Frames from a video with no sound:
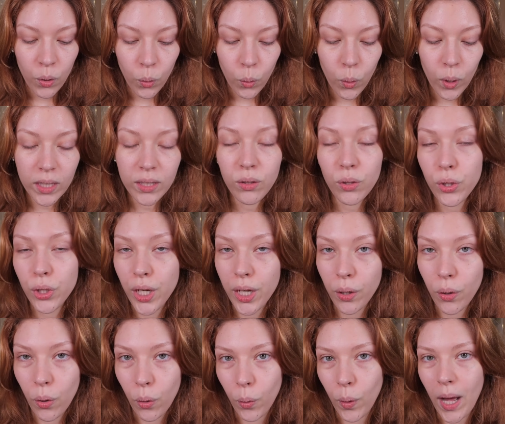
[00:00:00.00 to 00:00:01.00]
Quando
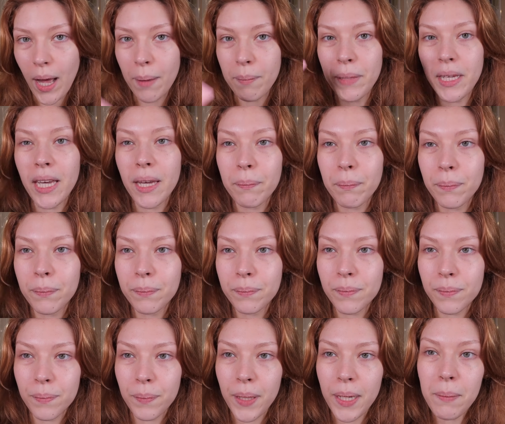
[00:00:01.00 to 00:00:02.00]
chegou a minha
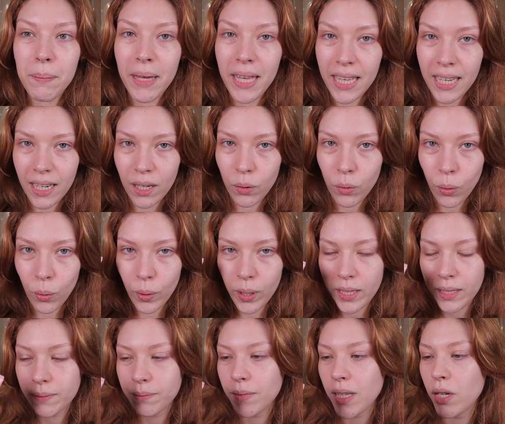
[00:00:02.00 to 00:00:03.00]
primeira
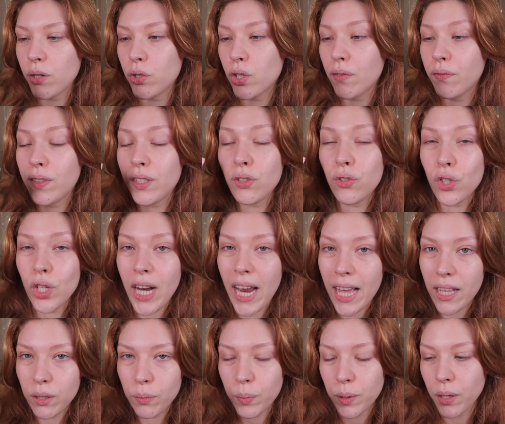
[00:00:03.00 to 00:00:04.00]
cor, eu já vim
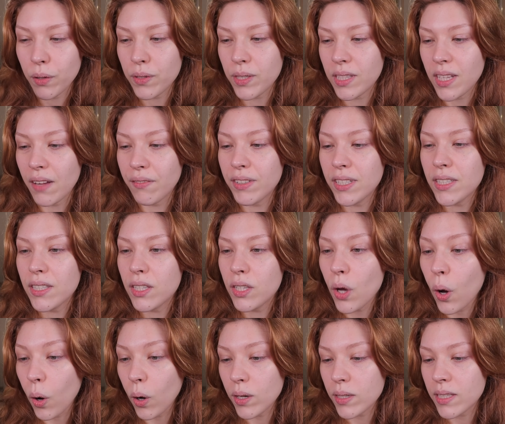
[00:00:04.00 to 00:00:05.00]
direto porque eu estava
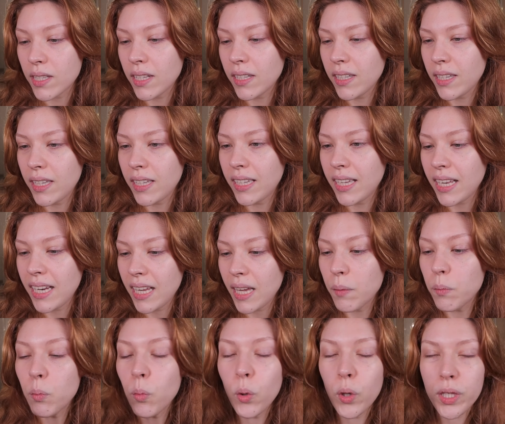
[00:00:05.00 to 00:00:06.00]
ansiosa e queria
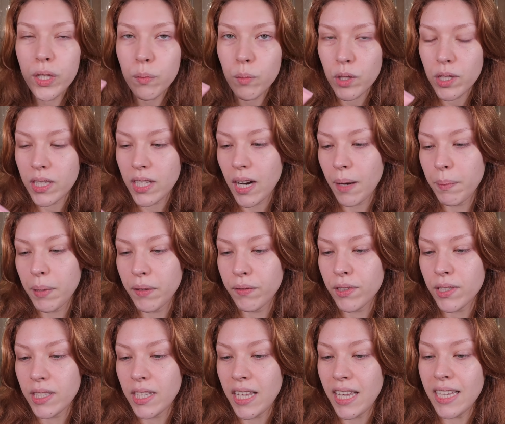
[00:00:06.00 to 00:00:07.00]
muito mostrar para
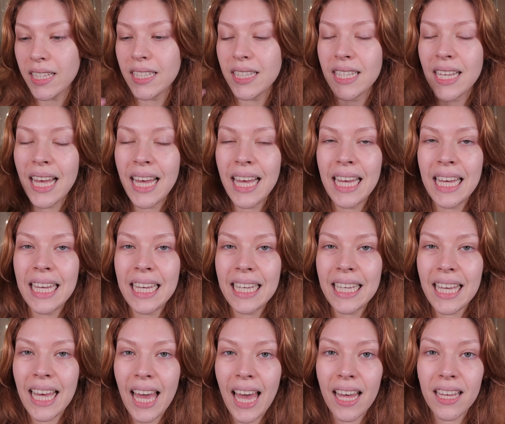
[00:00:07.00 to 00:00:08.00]
vocês
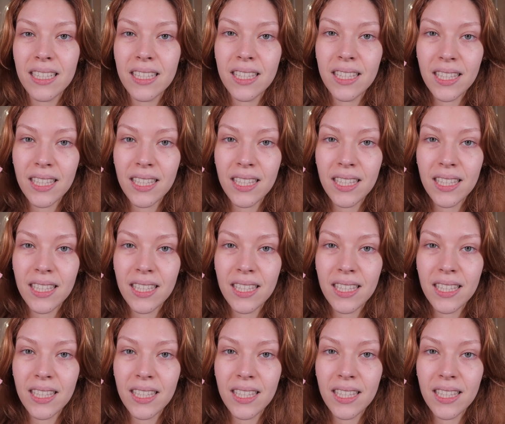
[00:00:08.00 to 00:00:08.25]
que é a